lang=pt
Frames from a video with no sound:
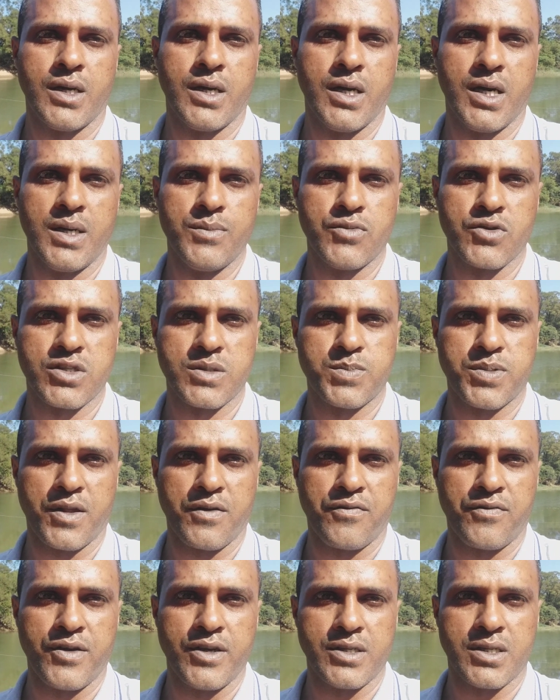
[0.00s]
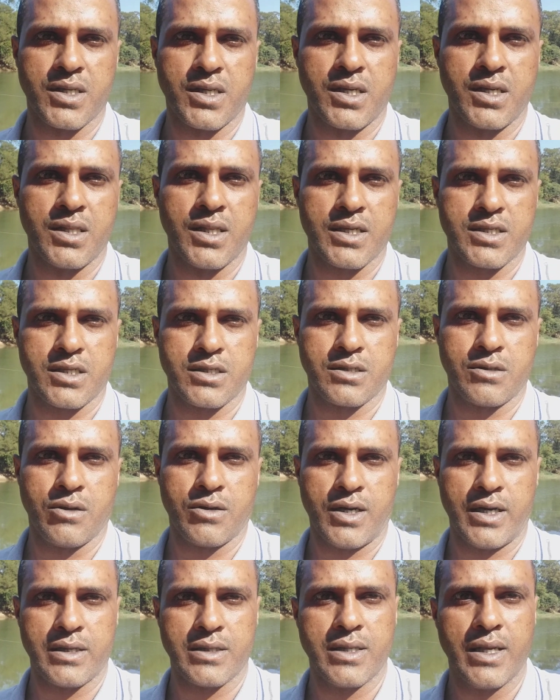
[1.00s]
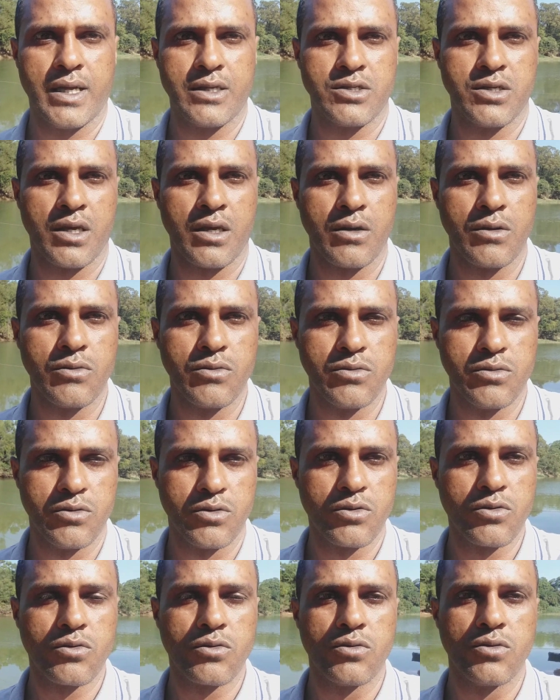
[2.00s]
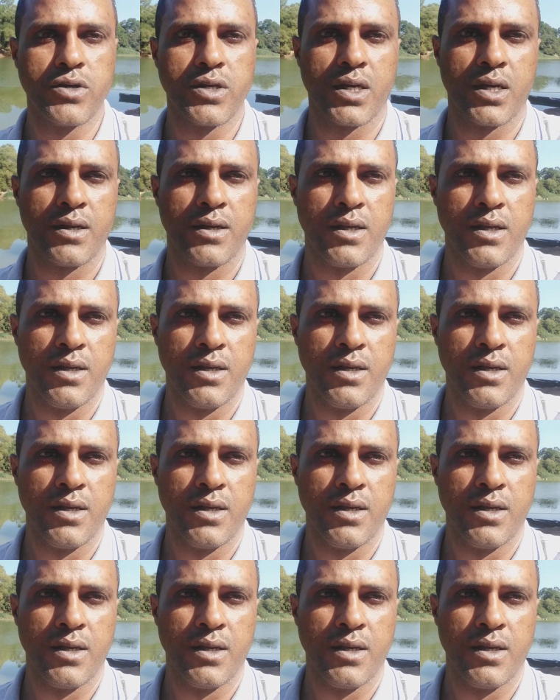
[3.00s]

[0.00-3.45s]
Ambos prefeitos aqui nessas localidades de Rio Urucuia